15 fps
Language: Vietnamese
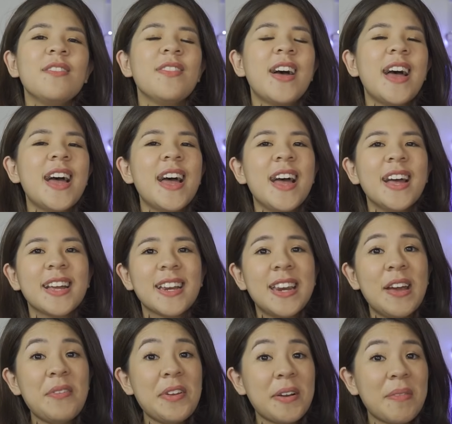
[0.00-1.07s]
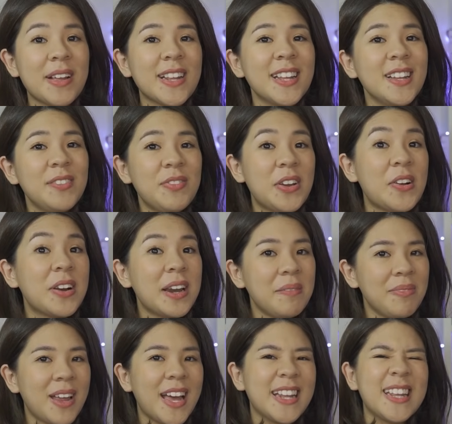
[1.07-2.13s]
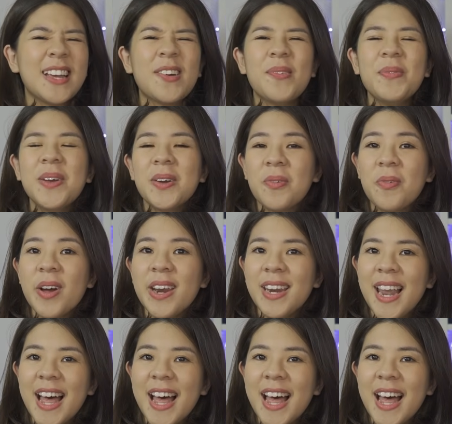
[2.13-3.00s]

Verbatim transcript: và nếu như các bạn thấy thích video clip này thì cũng đừng quên